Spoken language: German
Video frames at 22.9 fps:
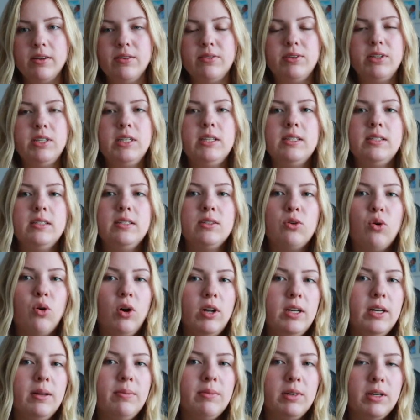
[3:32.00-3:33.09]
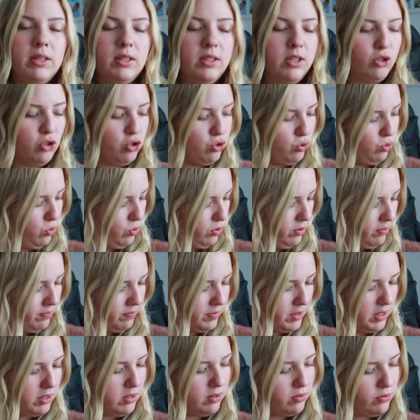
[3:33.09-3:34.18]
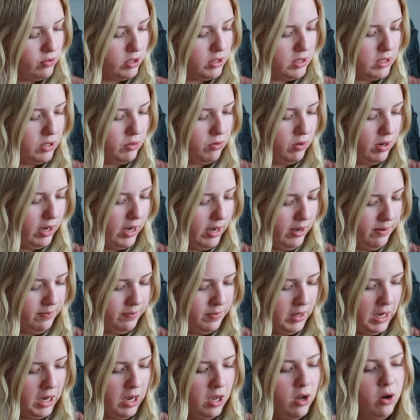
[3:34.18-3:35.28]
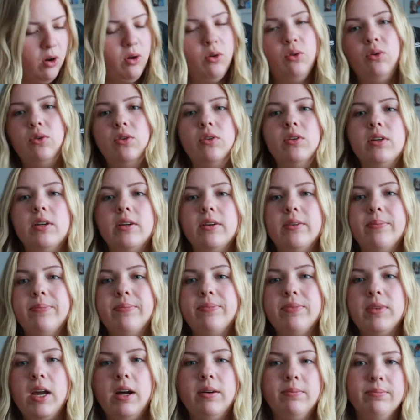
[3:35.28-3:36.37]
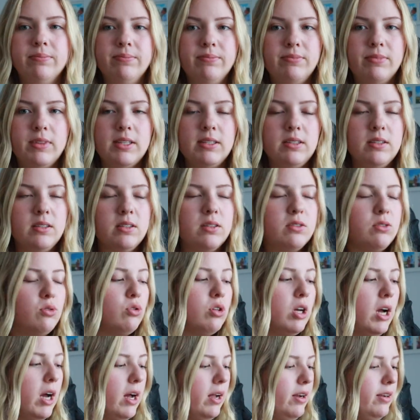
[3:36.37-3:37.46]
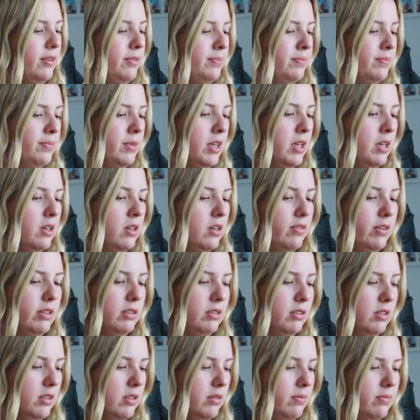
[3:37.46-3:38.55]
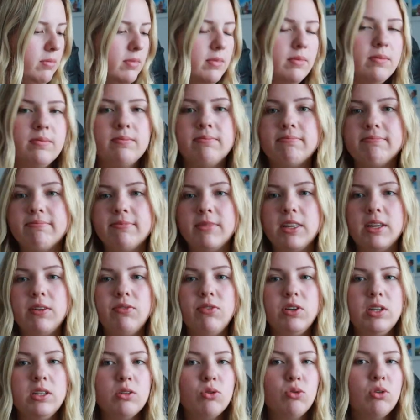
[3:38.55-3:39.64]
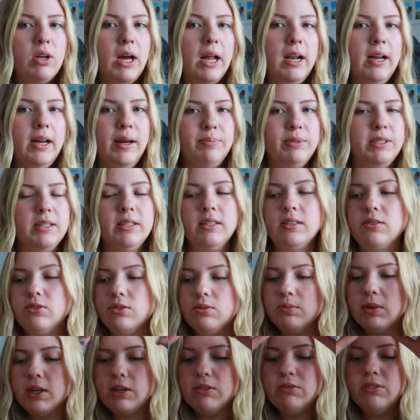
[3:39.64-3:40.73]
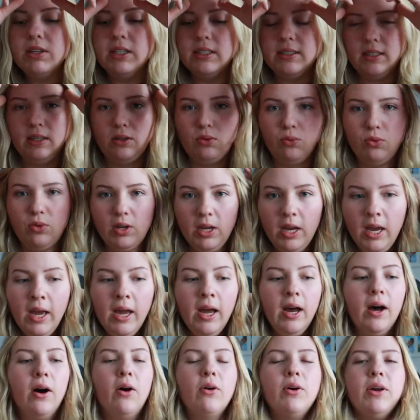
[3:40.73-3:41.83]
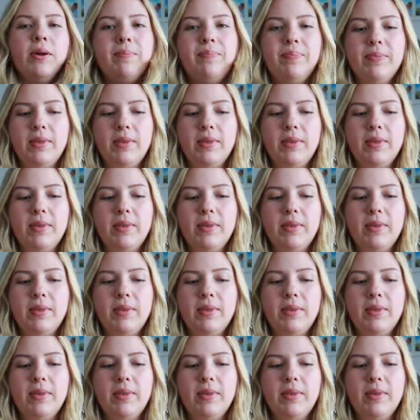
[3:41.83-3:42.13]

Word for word: finde ich dieses Kordhemd richtig schön. Das ist von C&A. Und ähm, ja, das ist total weiß nicht. Ich finde es total herbstlich und mir gefällt es sehr gut. Okay,